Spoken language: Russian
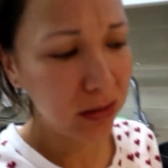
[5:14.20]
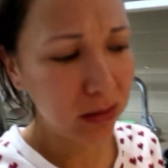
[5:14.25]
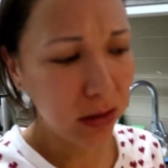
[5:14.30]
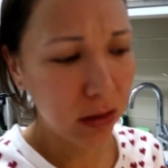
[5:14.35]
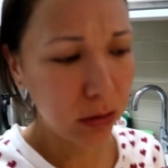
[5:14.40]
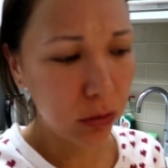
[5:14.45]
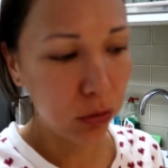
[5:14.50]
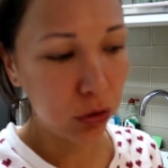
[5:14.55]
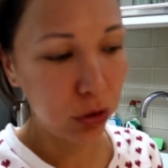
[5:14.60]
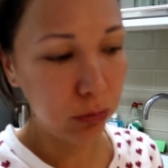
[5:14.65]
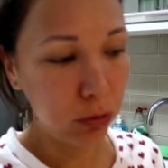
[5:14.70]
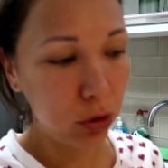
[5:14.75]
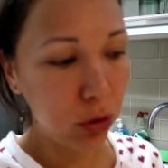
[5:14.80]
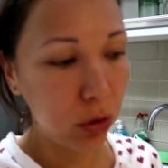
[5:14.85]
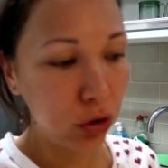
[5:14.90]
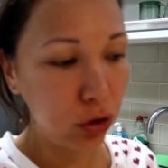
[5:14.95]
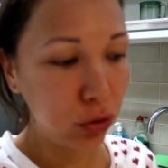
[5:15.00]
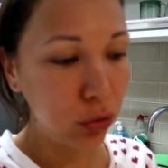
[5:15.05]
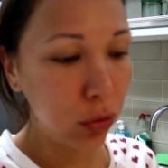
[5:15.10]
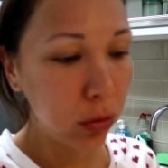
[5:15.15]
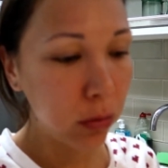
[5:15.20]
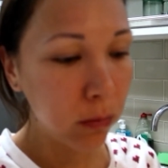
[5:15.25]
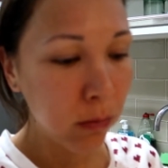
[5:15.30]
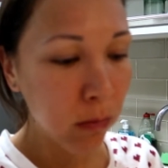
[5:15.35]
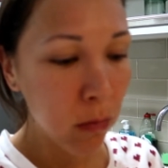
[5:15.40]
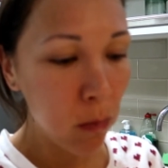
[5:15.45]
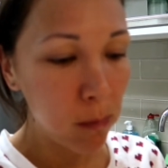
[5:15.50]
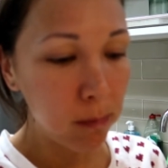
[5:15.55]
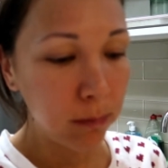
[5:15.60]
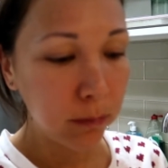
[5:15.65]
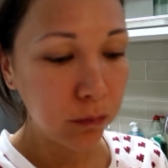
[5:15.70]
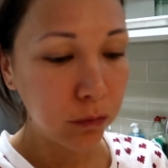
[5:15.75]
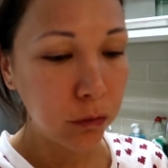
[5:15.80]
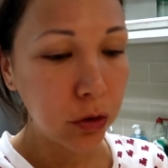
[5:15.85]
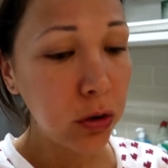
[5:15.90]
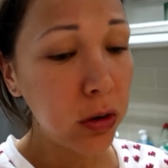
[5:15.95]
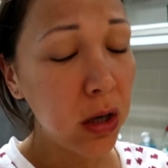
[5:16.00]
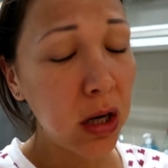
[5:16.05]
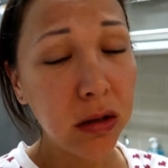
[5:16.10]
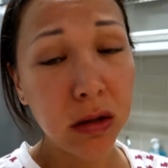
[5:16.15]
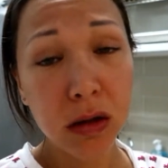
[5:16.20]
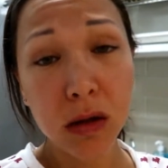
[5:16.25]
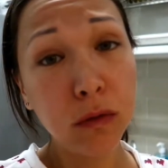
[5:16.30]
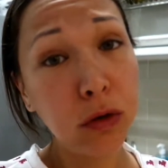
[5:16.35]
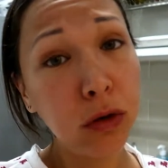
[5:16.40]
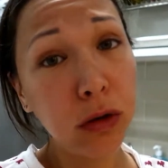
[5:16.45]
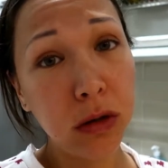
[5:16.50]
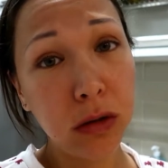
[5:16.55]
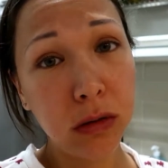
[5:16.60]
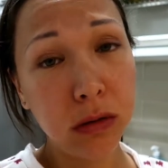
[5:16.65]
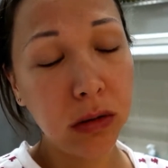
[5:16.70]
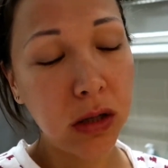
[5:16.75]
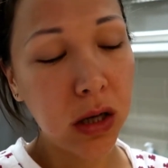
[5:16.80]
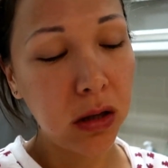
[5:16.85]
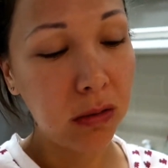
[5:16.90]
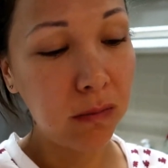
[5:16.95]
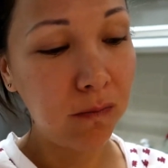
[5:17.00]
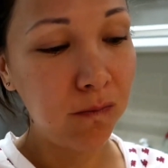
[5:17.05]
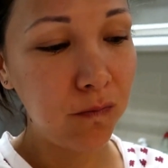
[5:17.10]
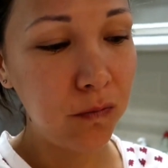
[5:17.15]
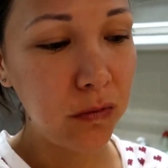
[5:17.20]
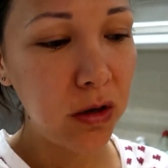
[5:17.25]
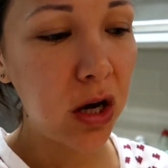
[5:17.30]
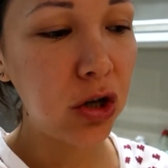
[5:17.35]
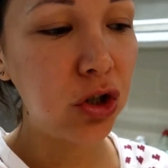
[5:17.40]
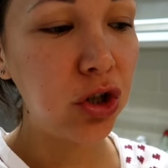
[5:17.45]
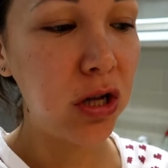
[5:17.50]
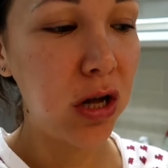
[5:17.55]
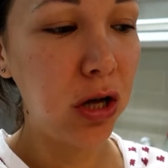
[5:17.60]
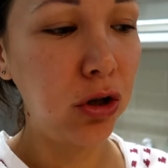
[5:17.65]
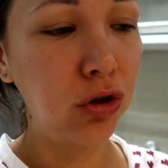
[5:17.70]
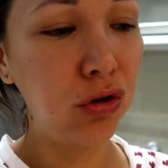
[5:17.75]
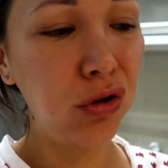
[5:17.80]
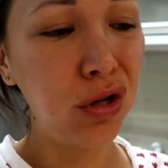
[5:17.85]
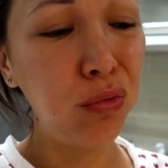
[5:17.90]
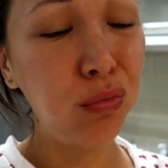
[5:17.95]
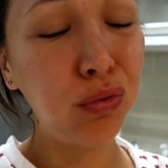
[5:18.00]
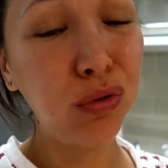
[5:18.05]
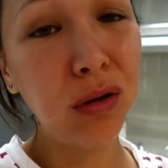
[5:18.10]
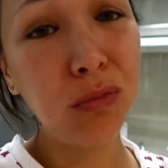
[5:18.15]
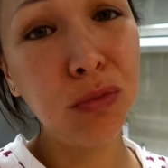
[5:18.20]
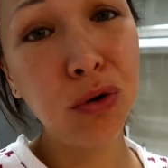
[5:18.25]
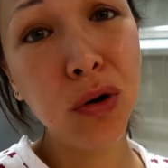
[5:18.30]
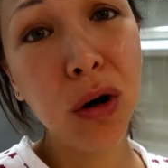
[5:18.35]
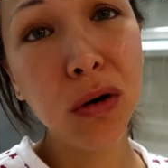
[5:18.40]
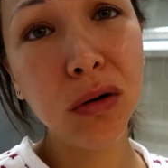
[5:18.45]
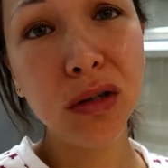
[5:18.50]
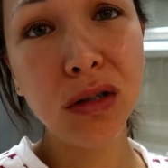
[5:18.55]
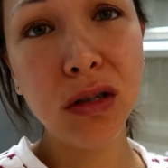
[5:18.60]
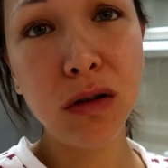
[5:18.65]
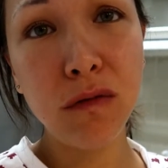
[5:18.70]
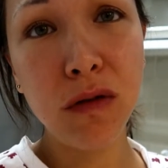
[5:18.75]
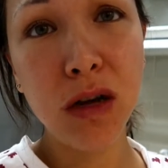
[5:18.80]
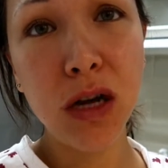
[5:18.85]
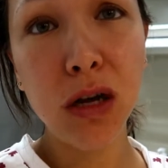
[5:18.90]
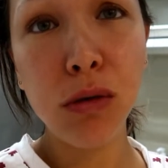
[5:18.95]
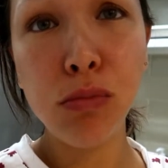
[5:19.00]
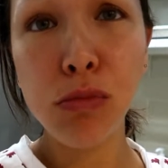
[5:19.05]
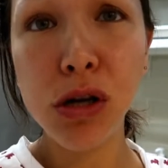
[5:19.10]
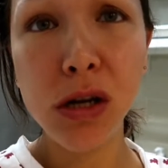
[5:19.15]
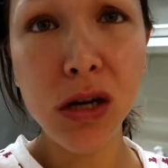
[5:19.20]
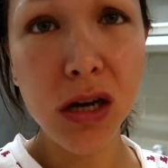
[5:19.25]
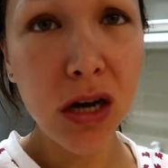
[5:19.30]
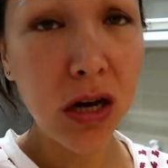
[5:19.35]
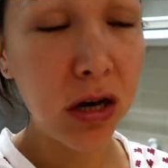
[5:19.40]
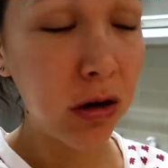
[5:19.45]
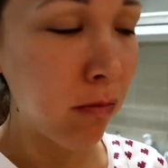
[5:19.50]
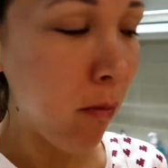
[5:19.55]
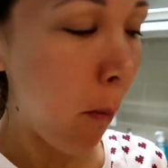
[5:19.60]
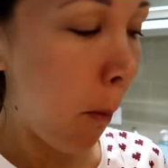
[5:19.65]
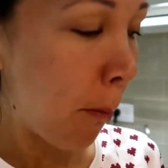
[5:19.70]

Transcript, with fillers: съела уже много штук, но я недовольна результатом. Я ожидала, что они будут намного красивее, милее.